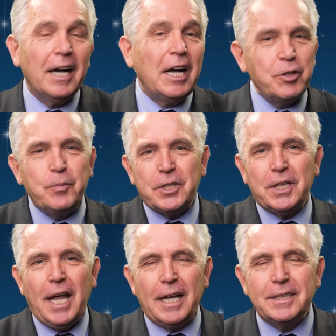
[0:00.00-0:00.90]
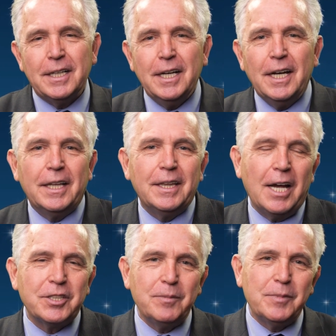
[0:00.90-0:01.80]
Хочу пожелать
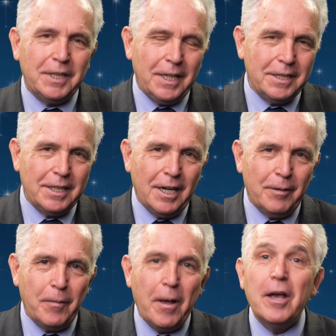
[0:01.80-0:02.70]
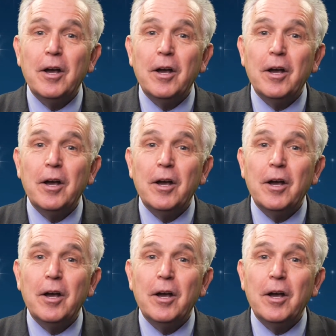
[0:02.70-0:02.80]
нашим зрителям